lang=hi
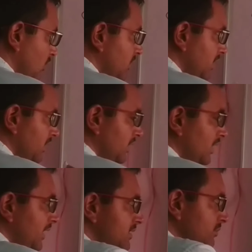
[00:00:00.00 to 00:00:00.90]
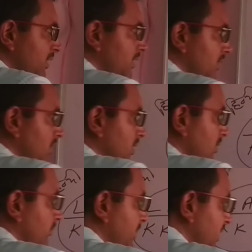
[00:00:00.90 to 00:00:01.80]
ओके इंग्लिश में
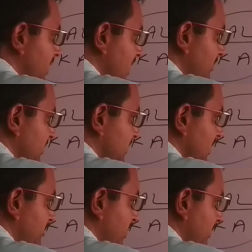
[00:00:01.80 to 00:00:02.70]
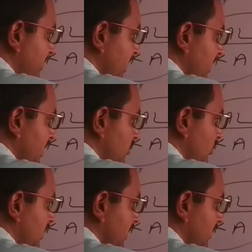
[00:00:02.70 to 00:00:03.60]
पी का मतलब
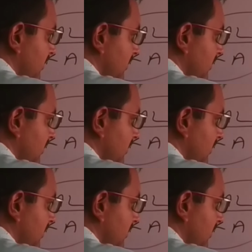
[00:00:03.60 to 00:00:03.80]
परपेंडिकुलर